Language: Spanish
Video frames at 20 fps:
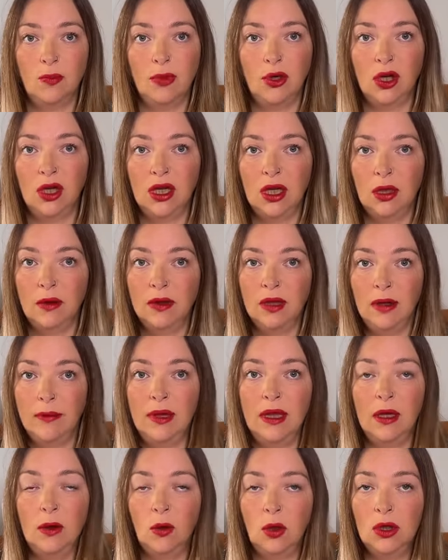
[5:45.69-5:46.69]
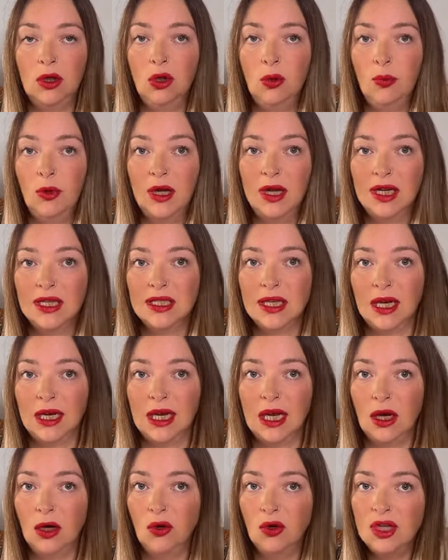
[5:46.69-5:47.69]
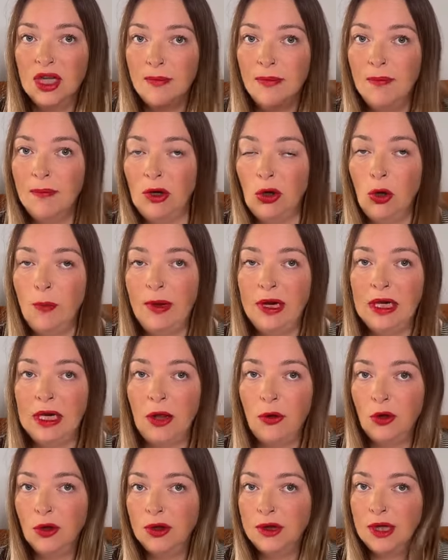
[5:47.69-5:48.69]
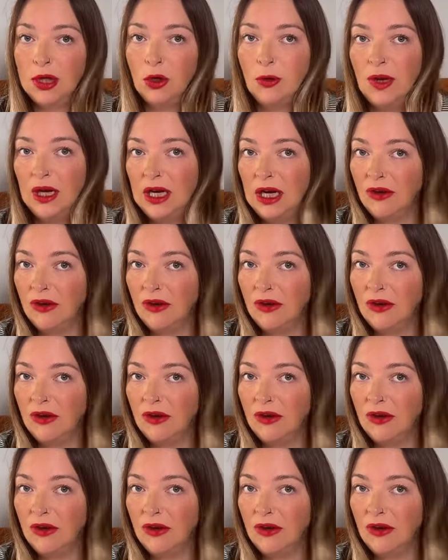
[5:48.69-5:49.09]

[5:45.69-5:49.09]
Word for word: Pero es que de vez en cuando pues, hay que sanearlo. Ya me lo he peinado entero, ¿vale?